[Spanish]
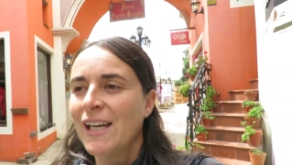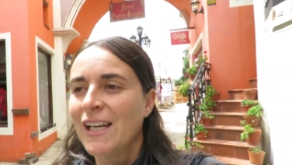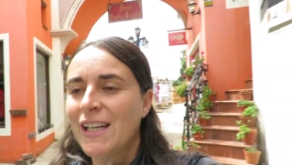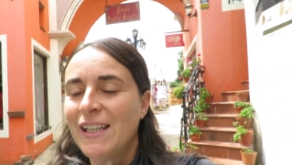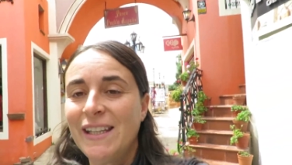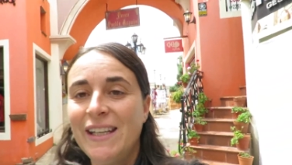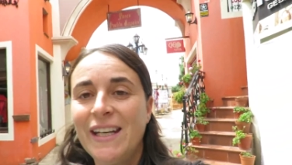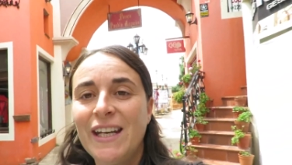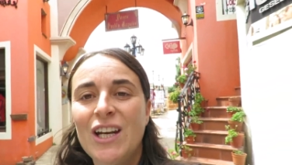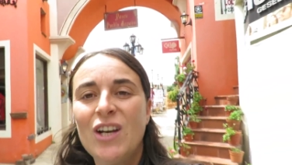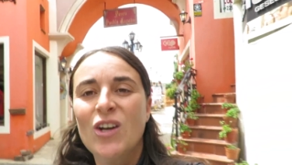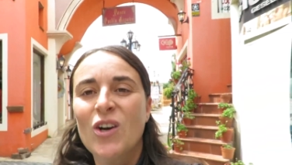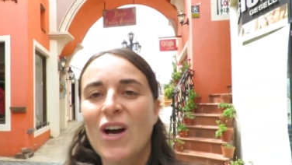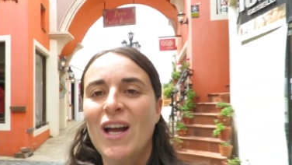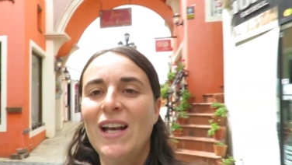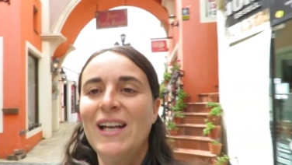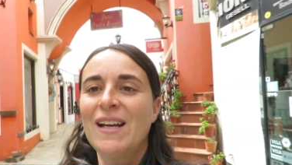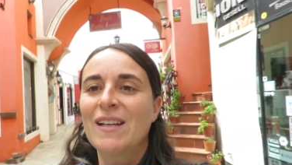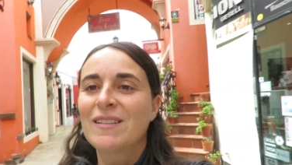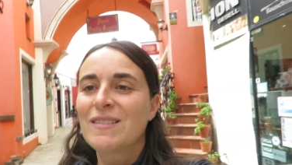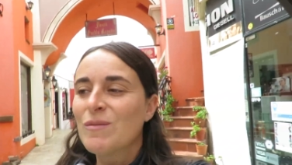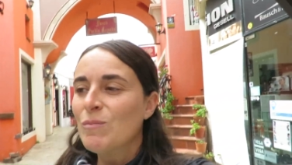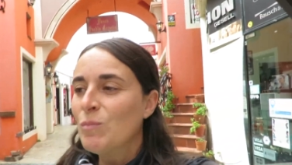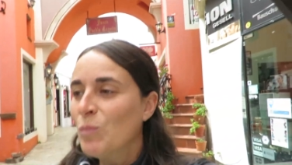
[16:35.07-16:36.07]
que tiene
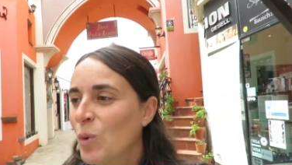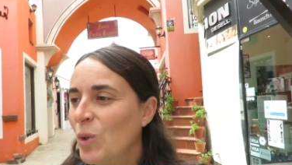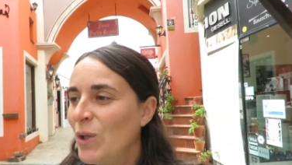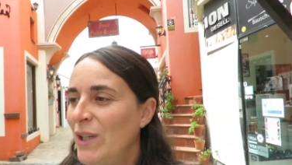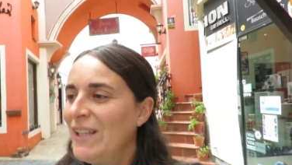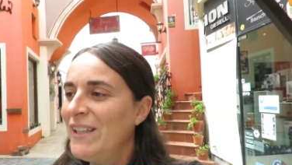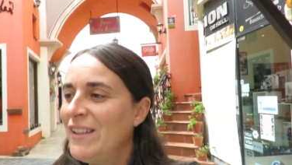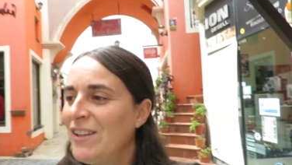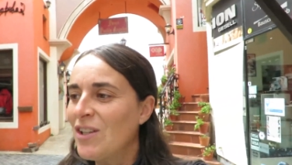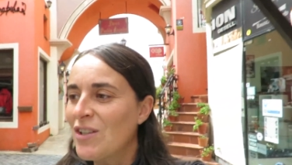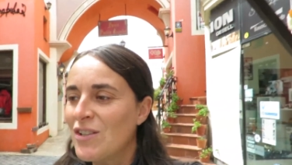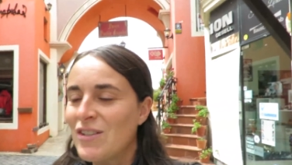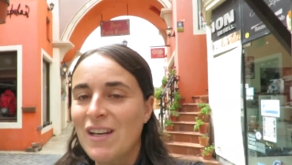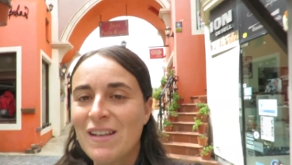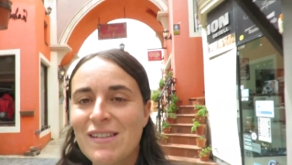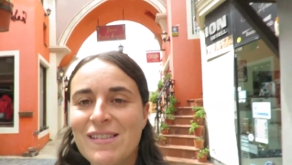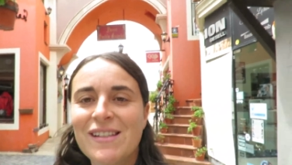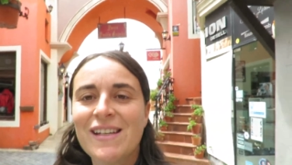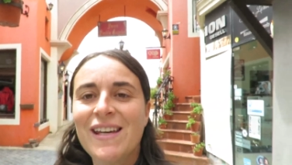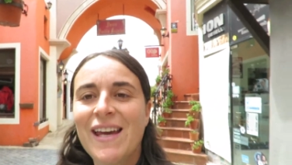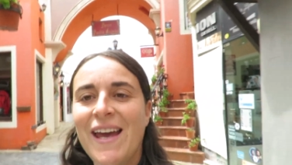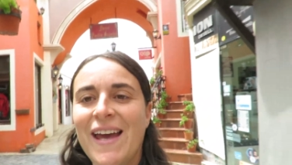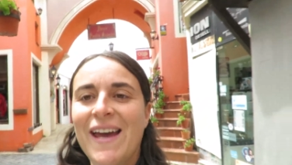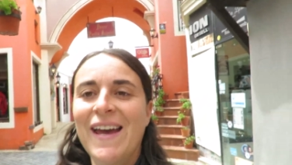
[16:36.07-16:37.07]
locales muy lindos,
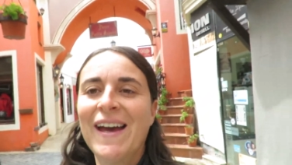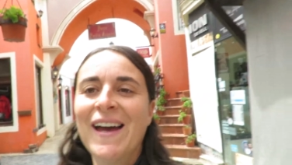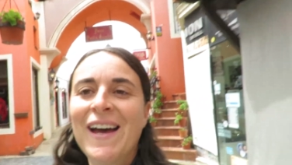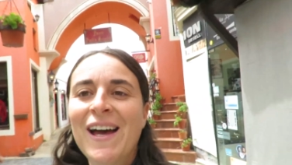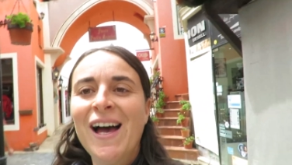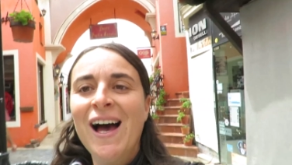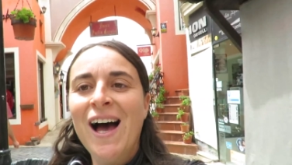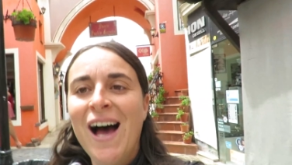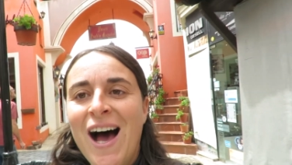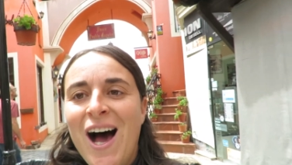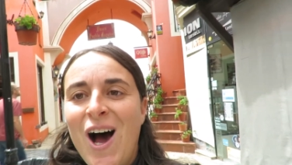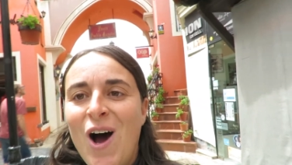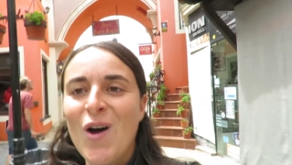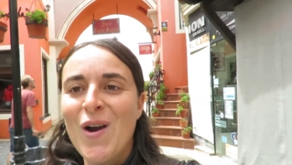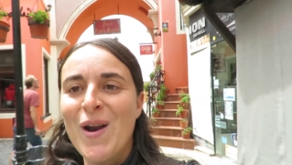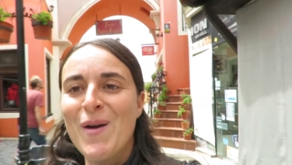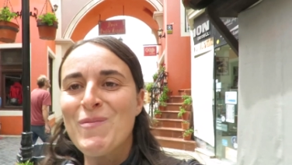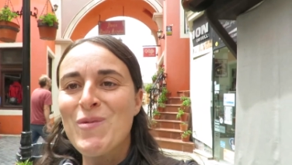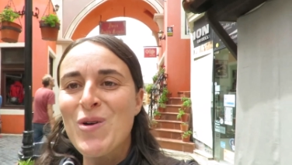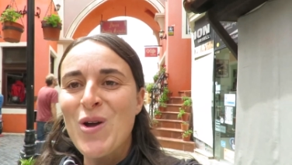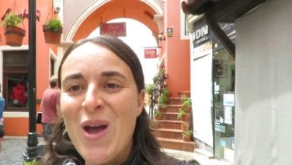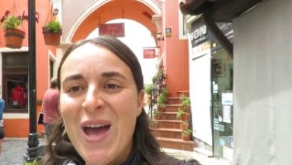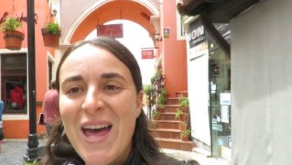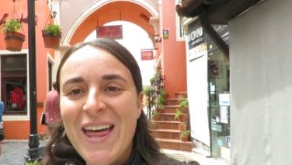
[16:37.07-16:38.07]
así que
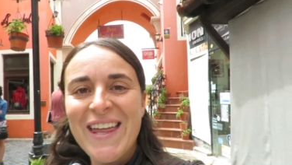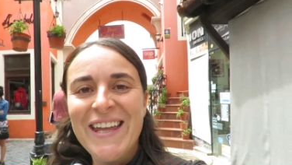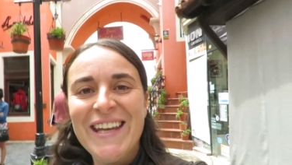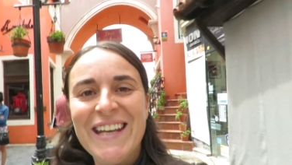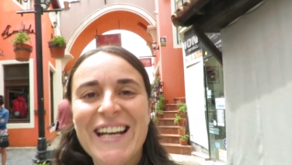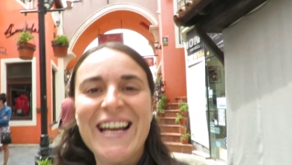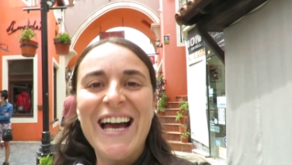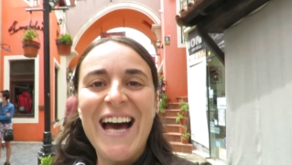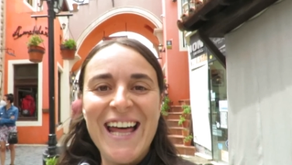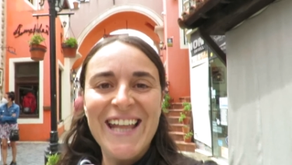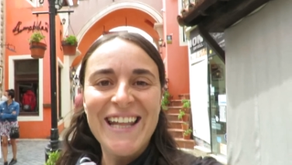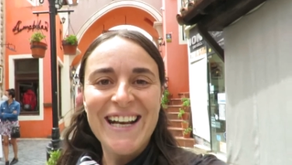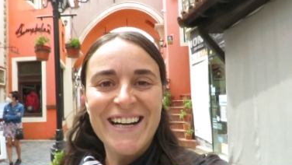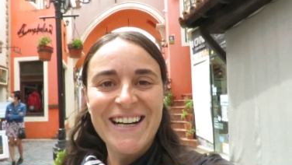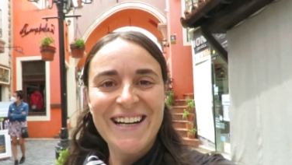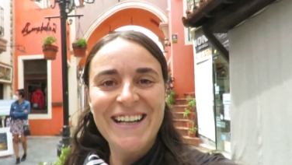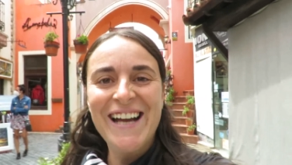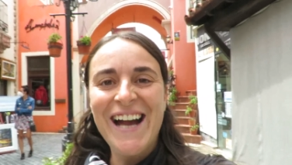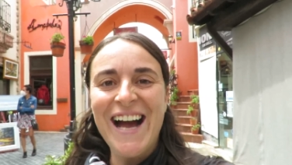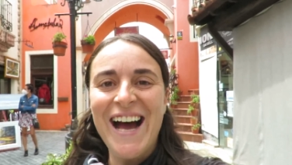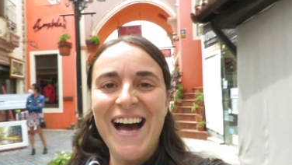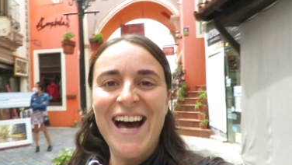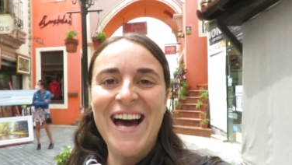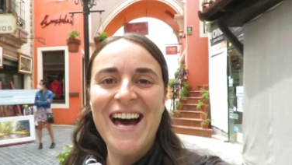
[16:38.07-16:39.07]
ahora me voy a dedicar
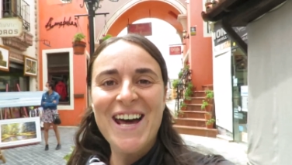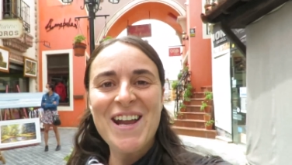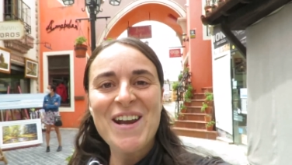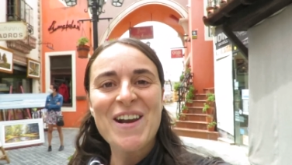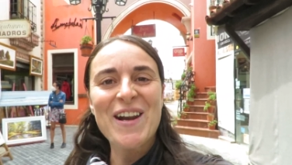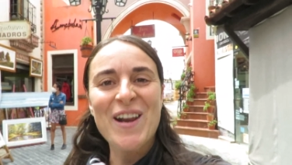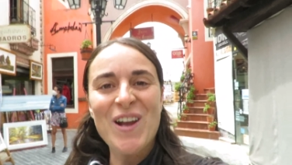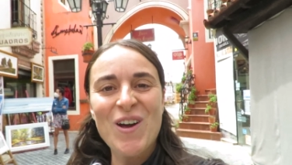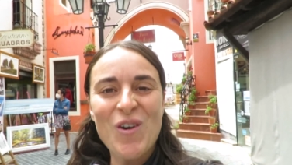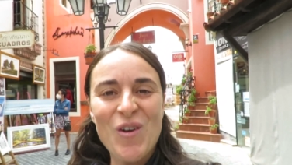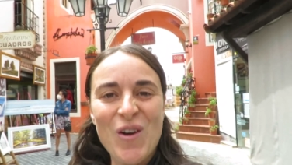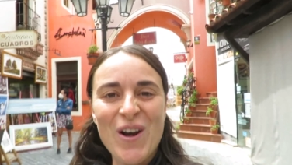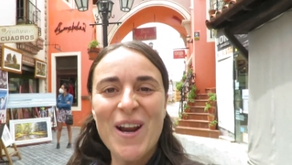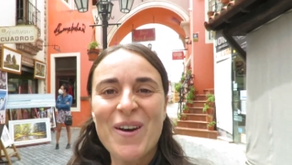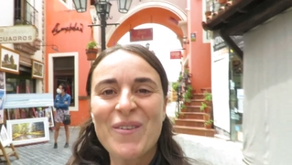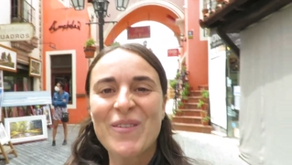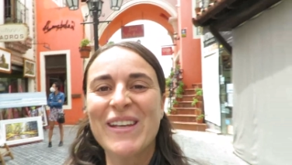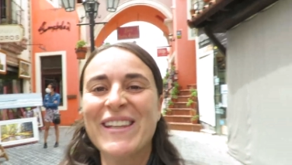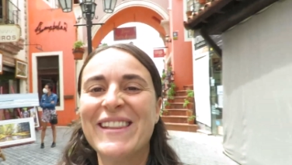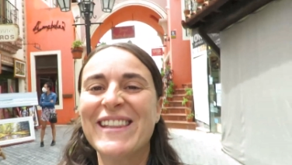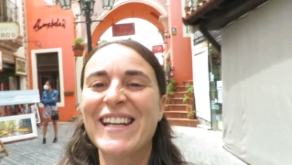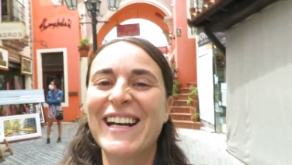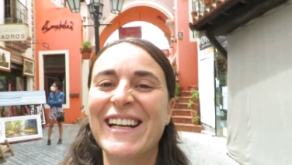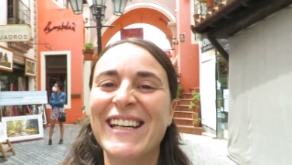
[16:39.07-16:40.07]
a recorrer
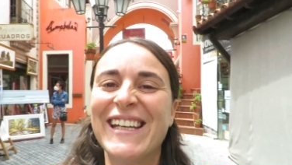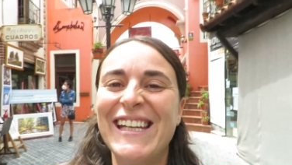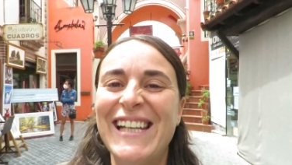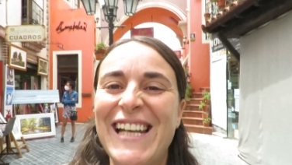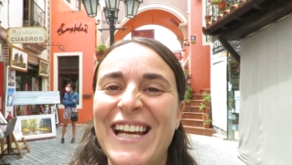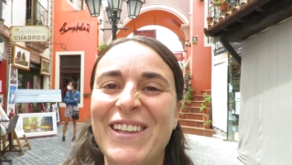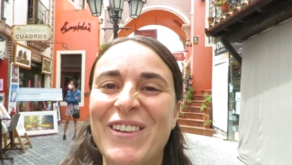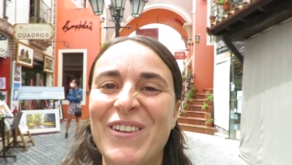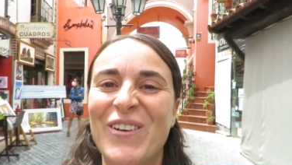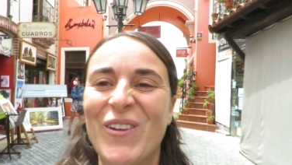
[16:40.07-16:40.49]
bien tranquila